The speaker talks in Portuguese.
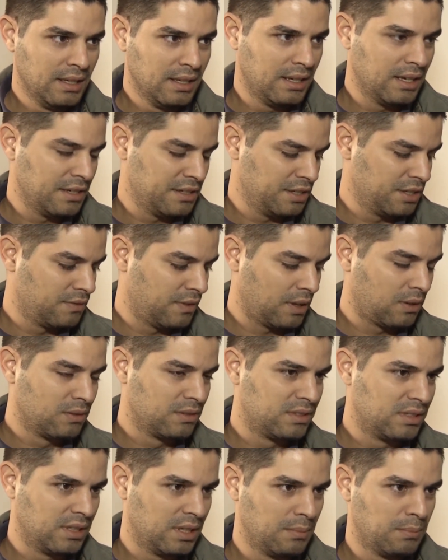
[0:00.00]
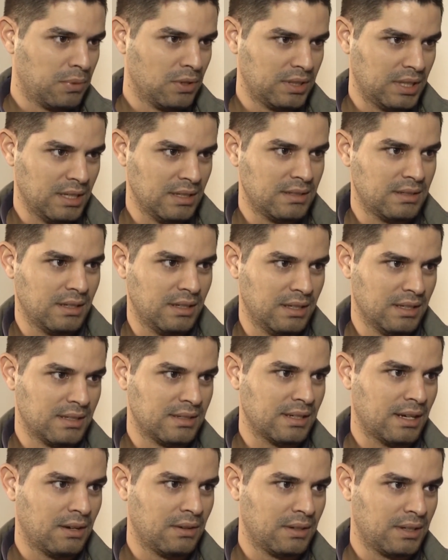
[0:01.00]
que a gente vai conseguir
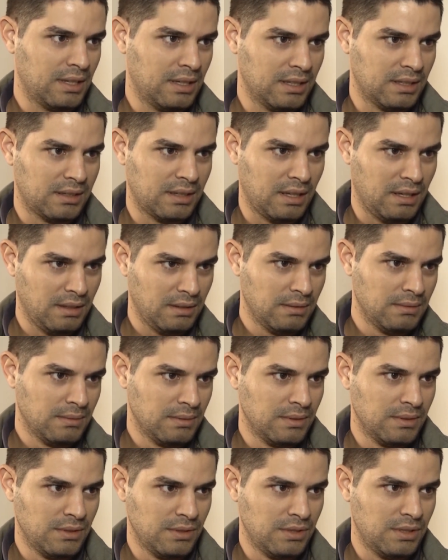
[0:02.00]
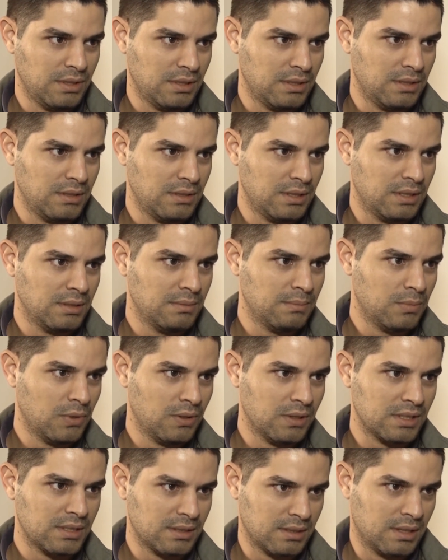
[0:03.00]
potencializar o que ele tem de, de
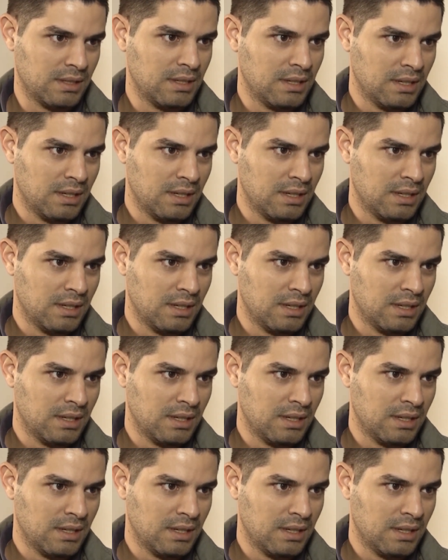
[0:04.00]
boas